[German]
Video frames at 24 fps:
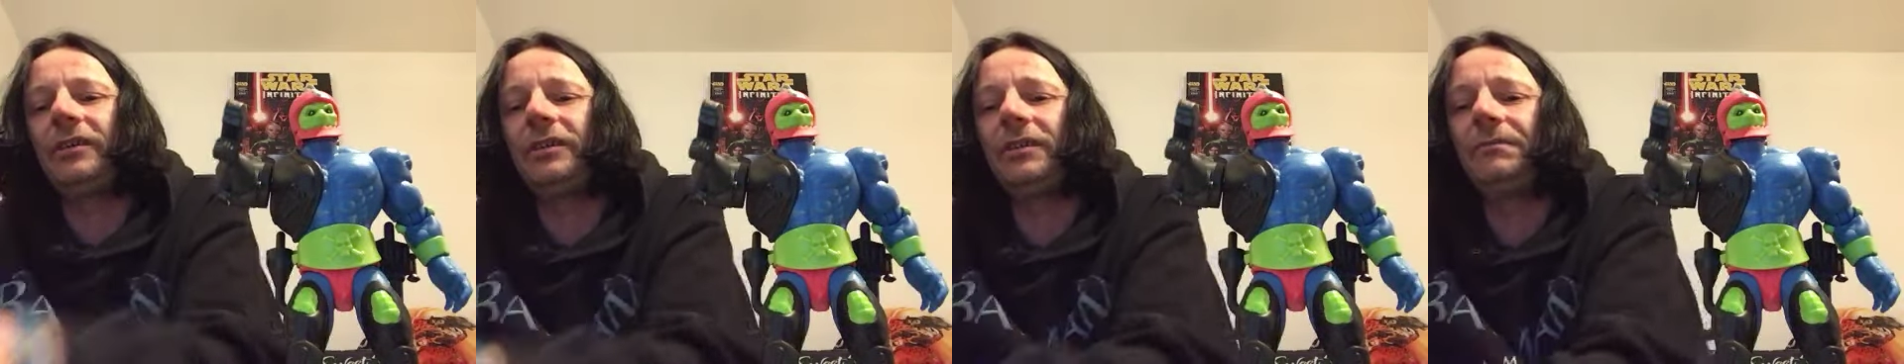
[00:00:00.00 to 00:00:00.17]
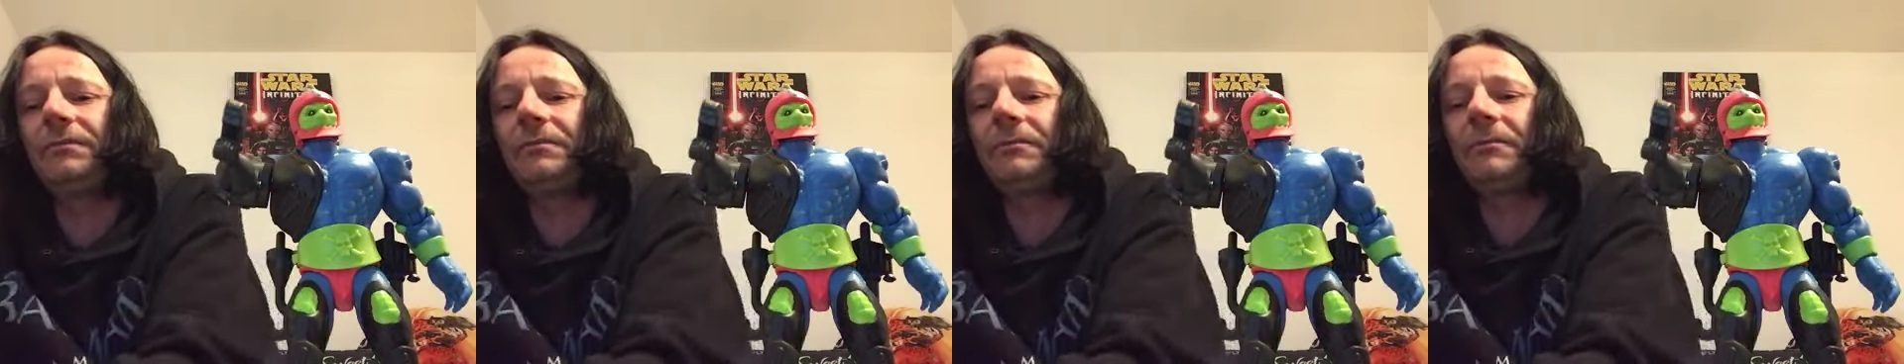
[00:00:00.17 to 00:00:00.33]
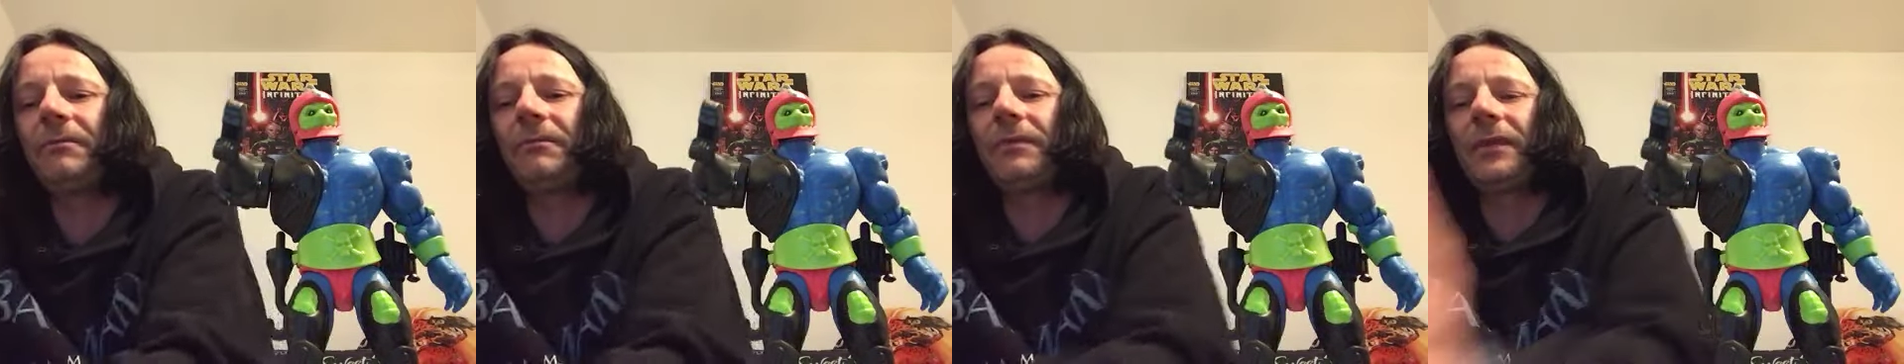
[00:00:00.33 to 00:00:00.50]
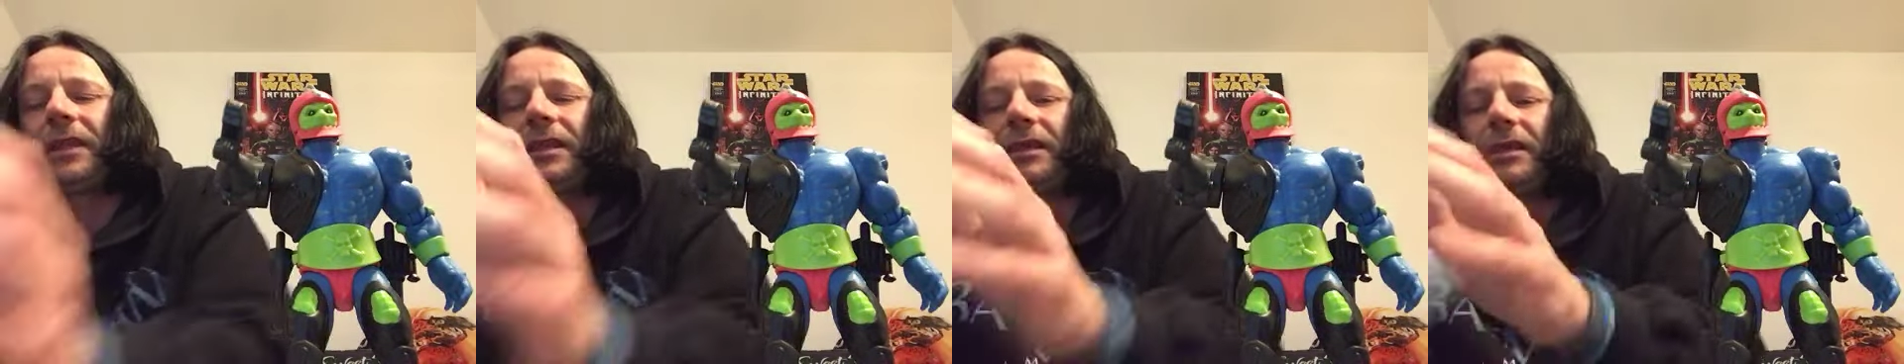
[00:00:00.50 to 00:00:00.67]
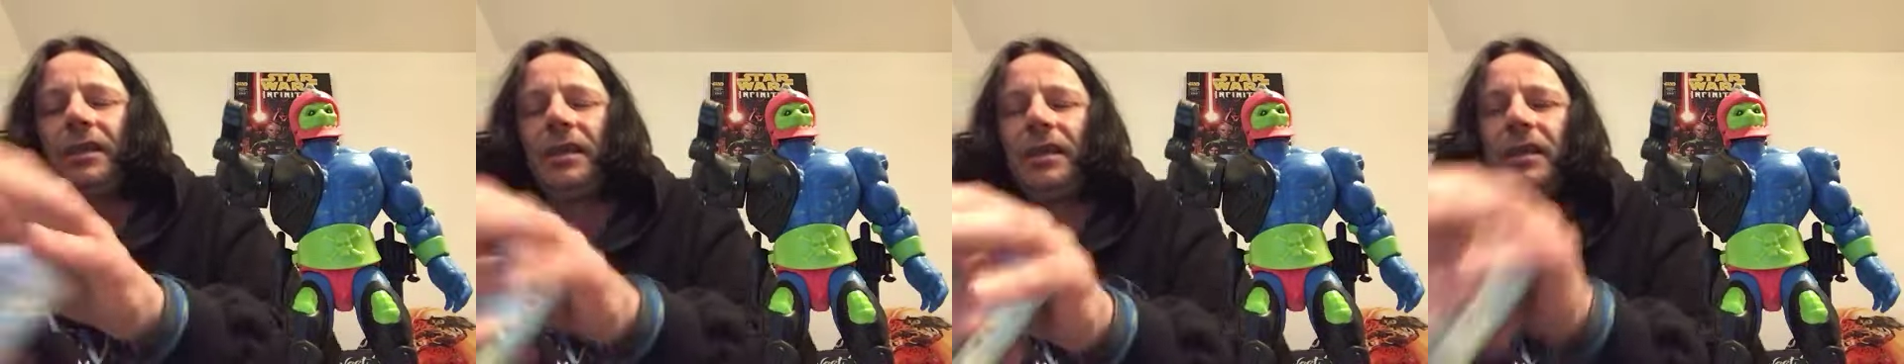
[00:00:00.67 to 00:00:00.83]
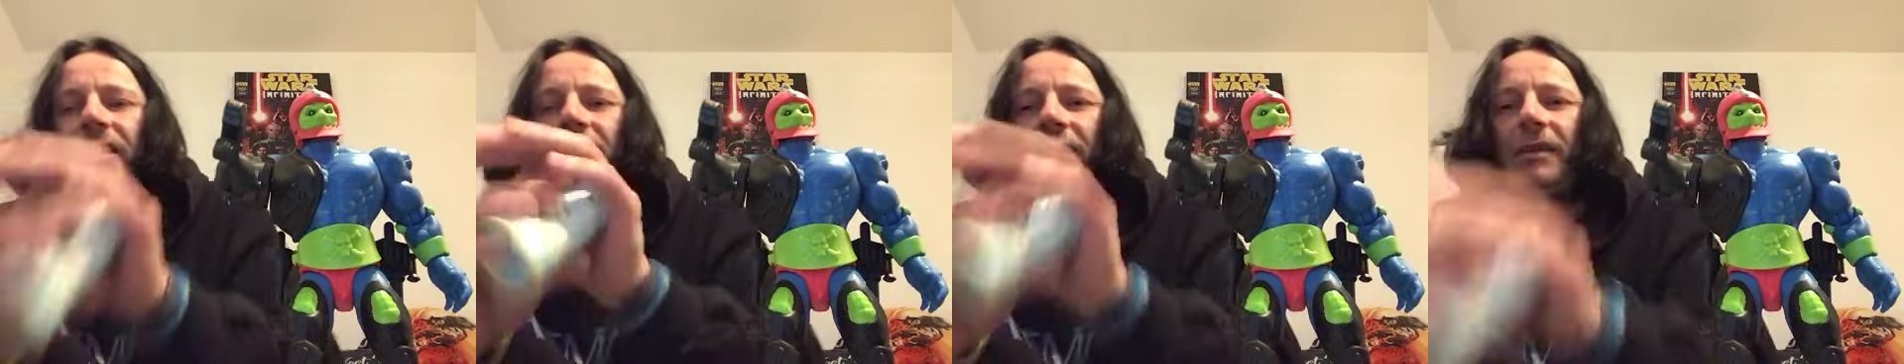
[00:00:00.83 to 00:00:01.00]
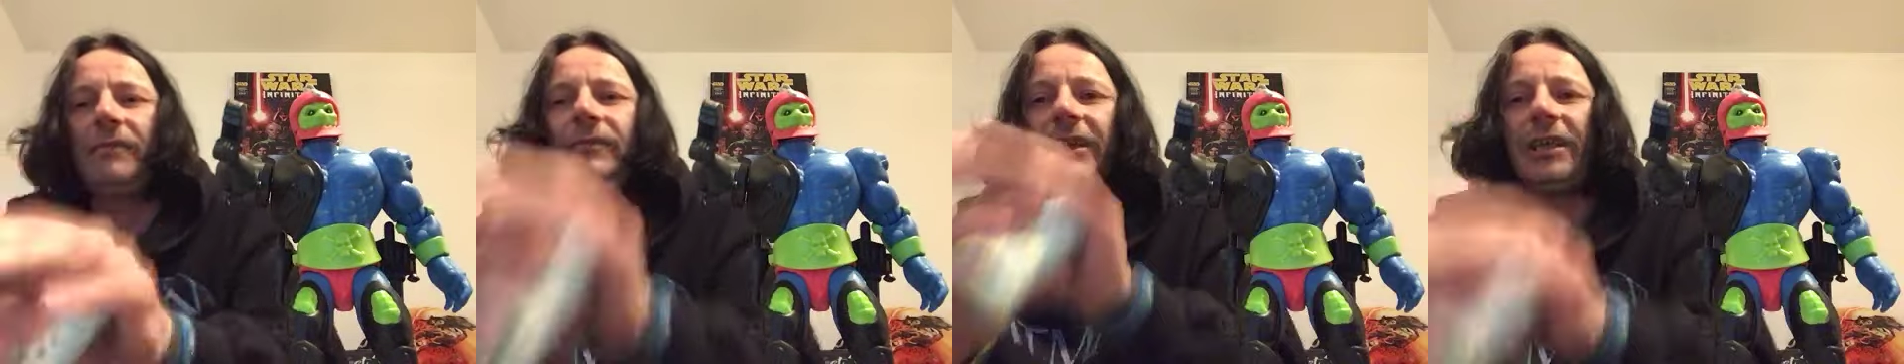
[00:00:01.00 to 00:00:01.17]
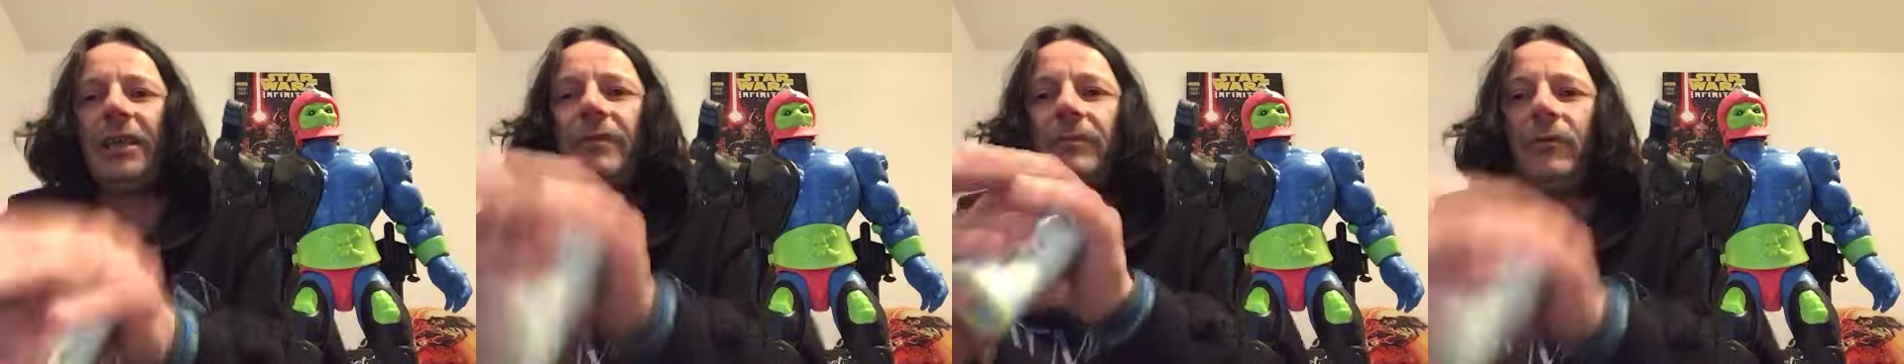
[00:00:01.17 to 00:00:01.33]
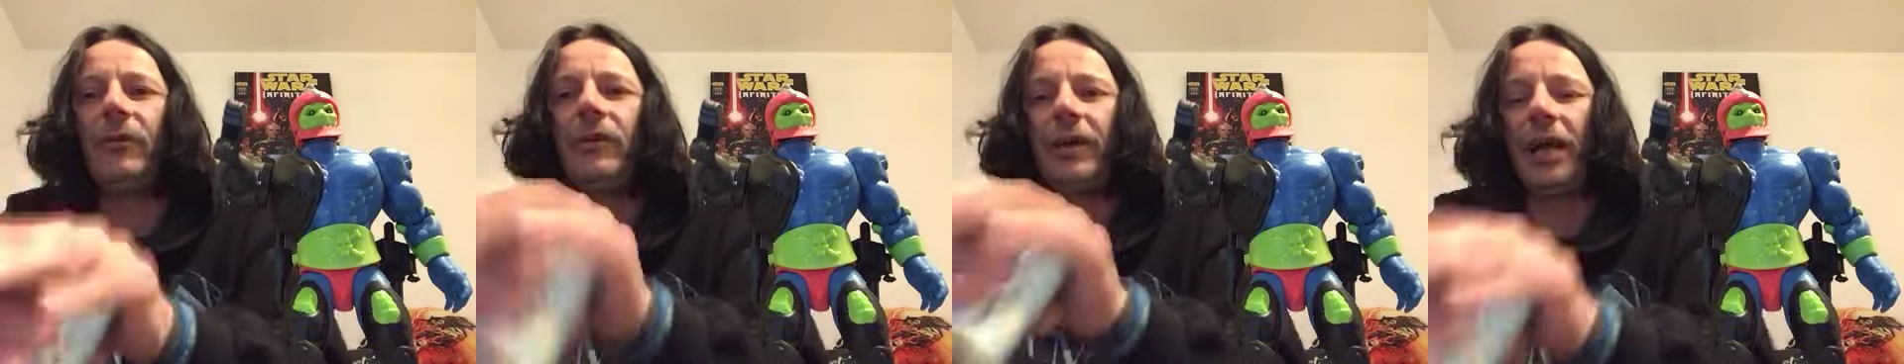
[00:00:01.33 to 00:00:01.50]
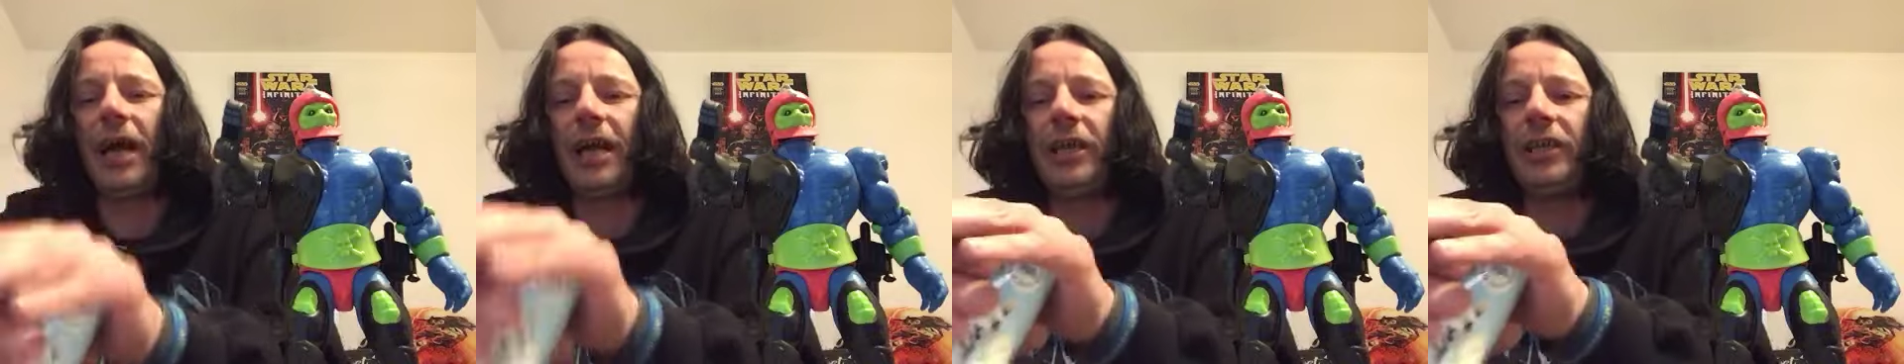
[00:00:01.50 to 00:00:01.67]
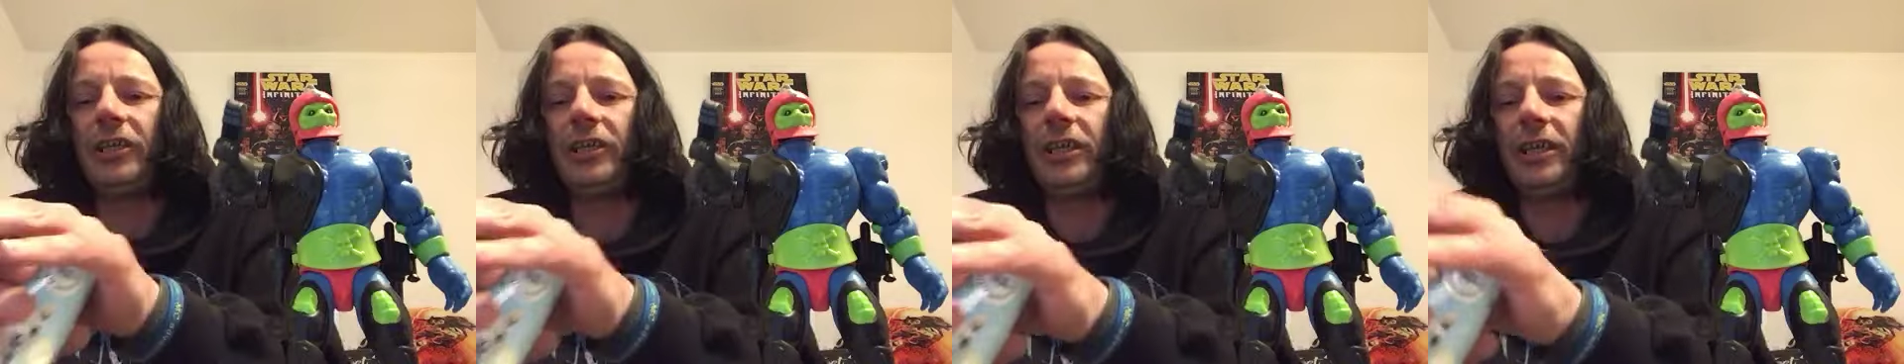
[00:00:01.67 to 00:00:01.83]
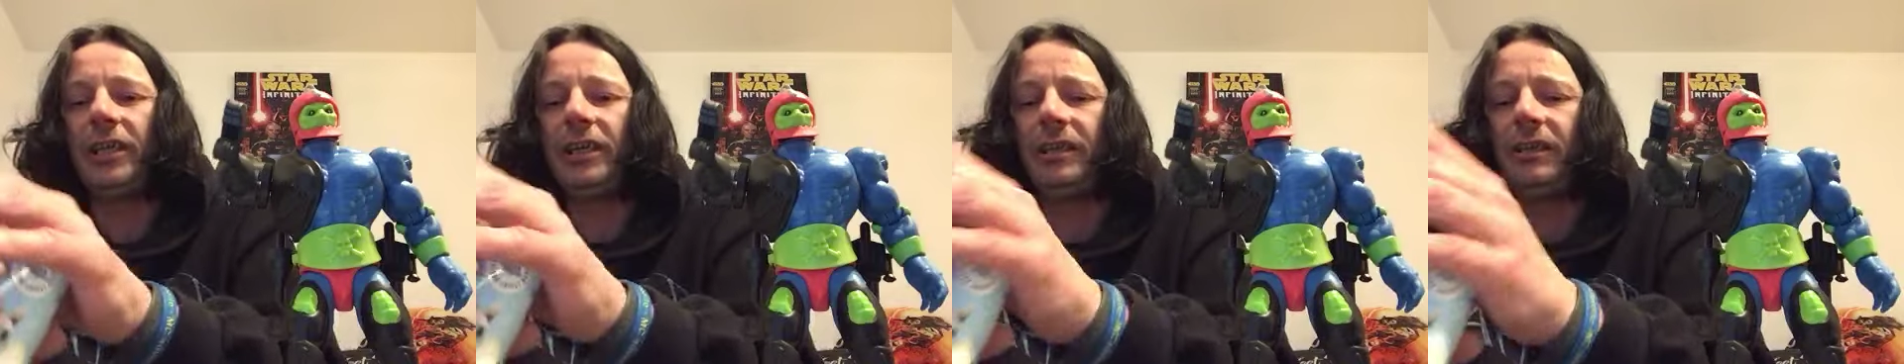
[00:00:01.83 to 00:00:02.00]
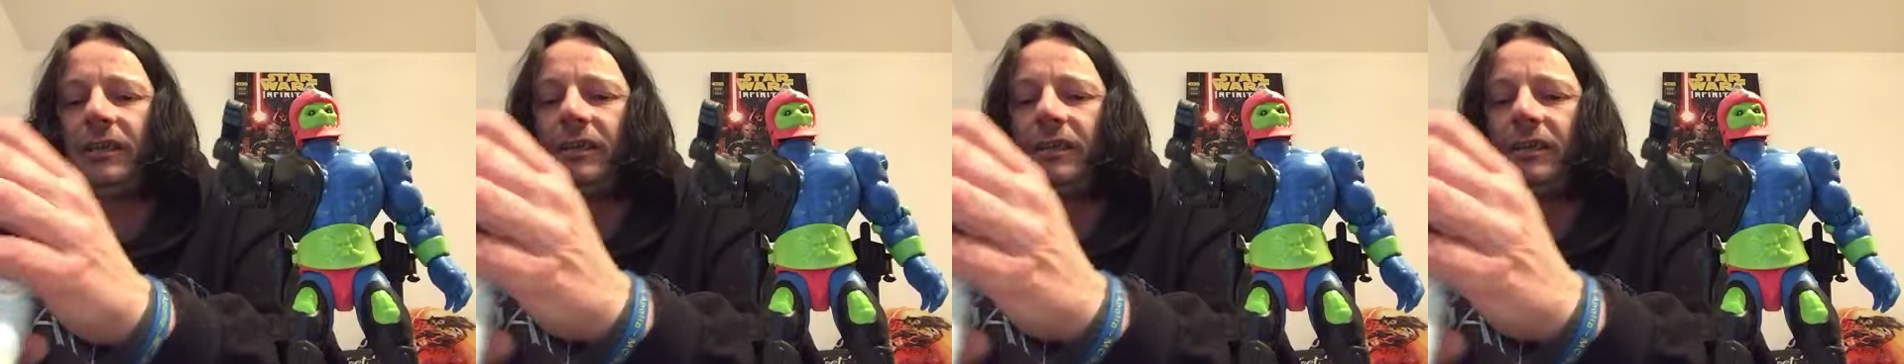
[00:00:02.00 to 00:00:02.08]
Werde ich dann morgen einstellen.